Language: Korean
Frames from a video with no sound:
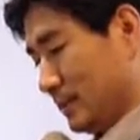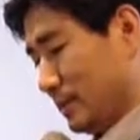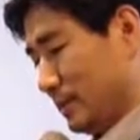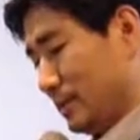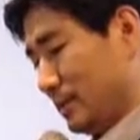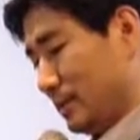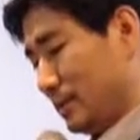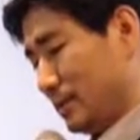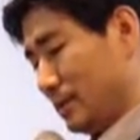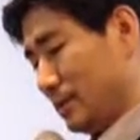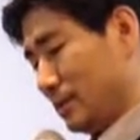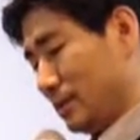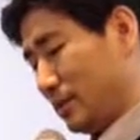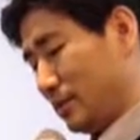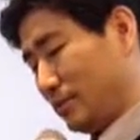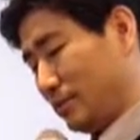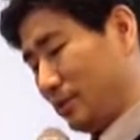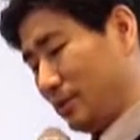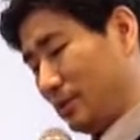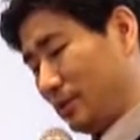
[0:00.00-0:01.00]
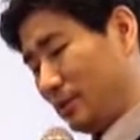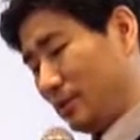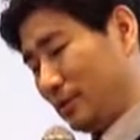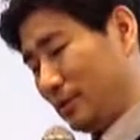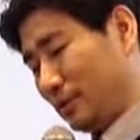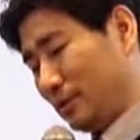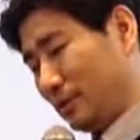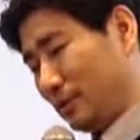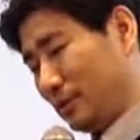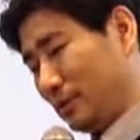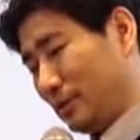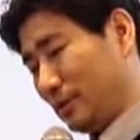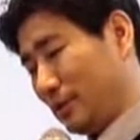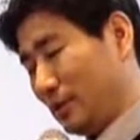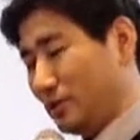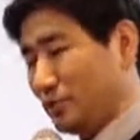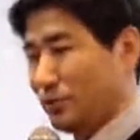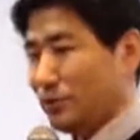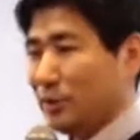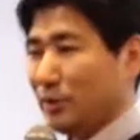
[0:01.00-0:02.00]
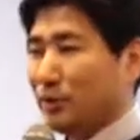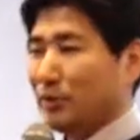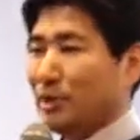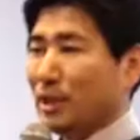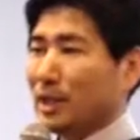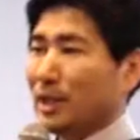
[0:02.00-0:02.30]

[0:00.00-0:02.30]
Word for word: 아, 참 이 예수님과